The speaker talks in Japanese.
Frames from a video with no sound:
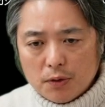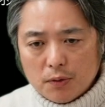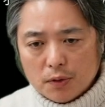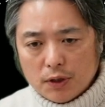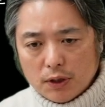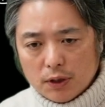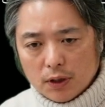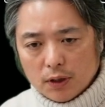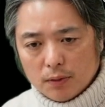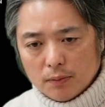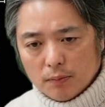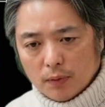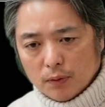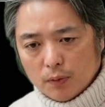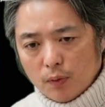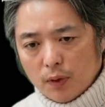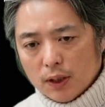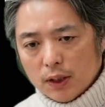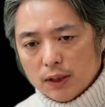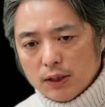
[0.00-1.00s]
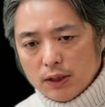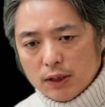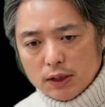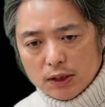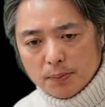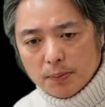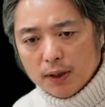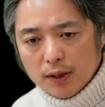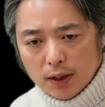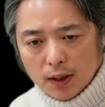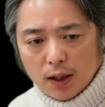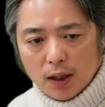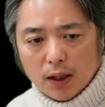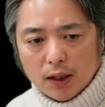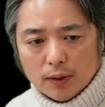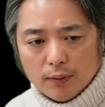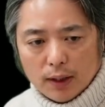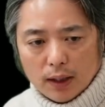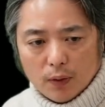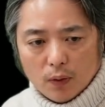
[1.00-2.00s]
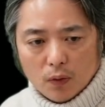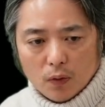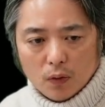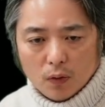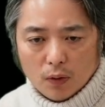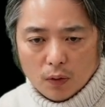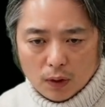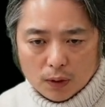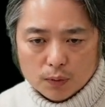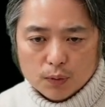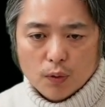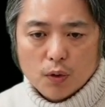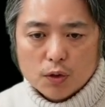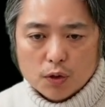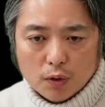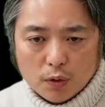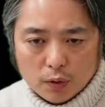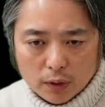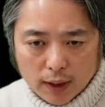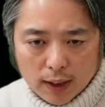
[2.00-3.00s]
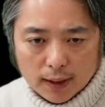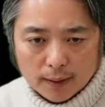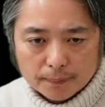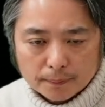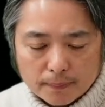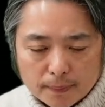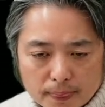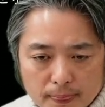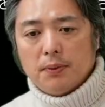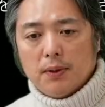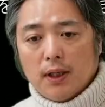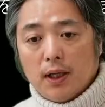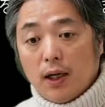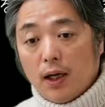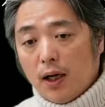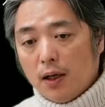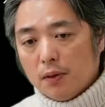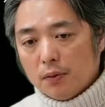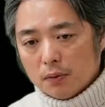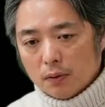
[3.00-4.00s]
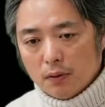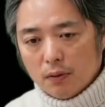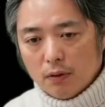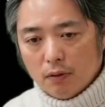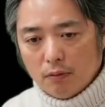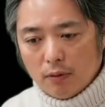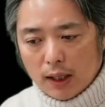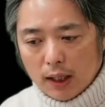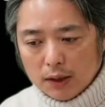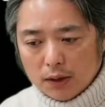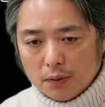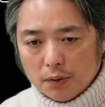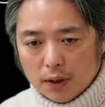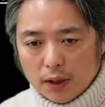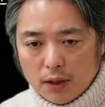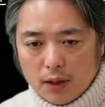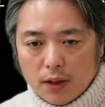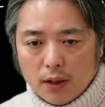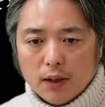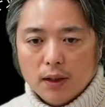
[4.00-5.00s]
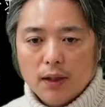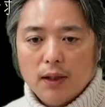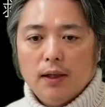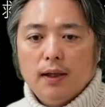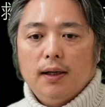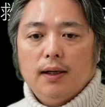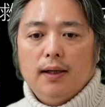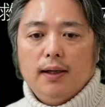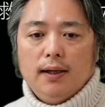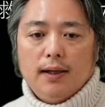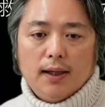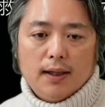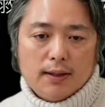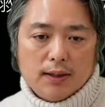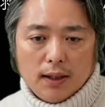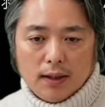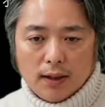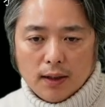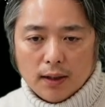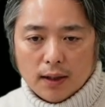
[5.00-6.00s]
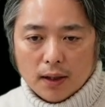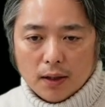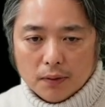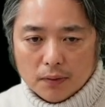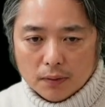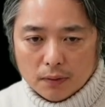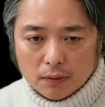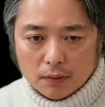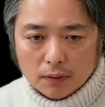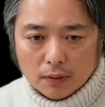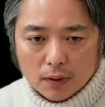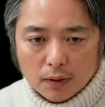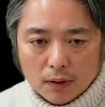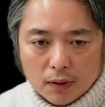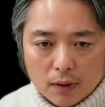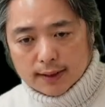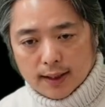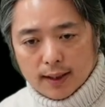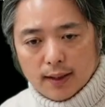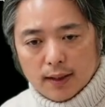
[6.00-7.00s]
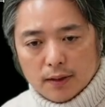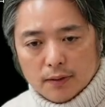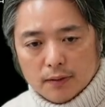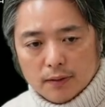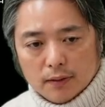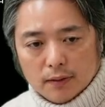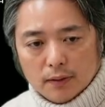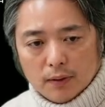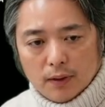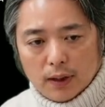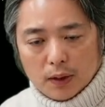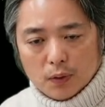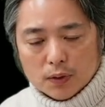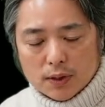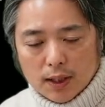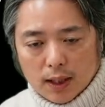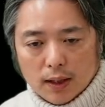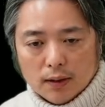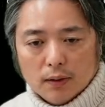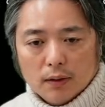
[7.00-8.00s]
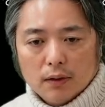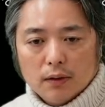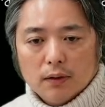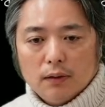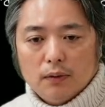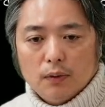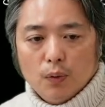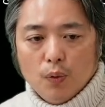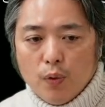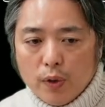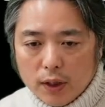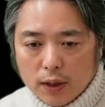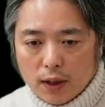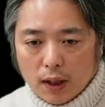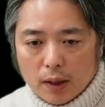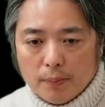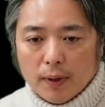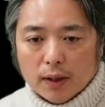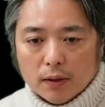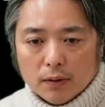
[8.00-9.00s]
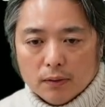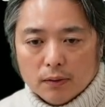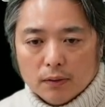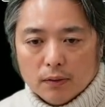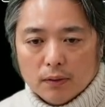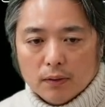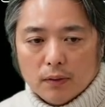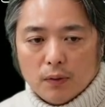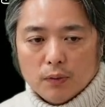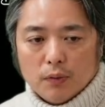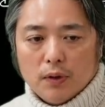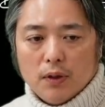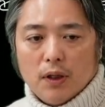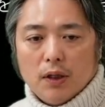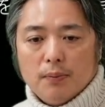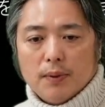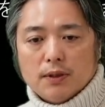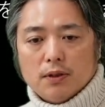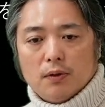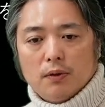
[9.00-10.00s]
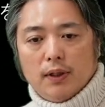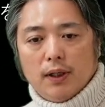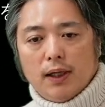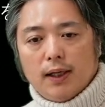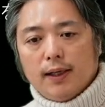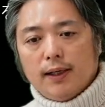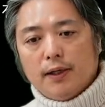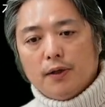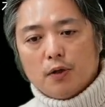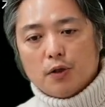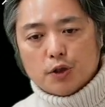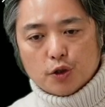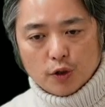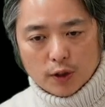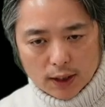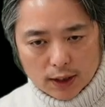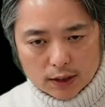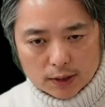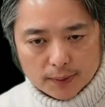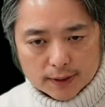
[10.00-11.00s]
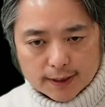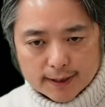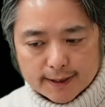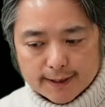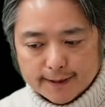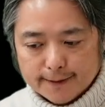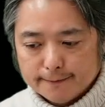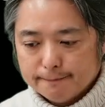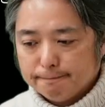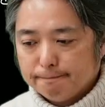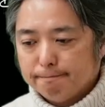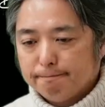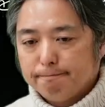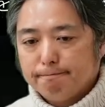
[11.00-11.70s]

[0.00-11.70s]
歯治療し、まあ、どっかでしてしまってからでは遅いので、虫歯があると分かった時にいらしていただけると助けられる可能性が大いに高まることになりますので、よろしくお願いします。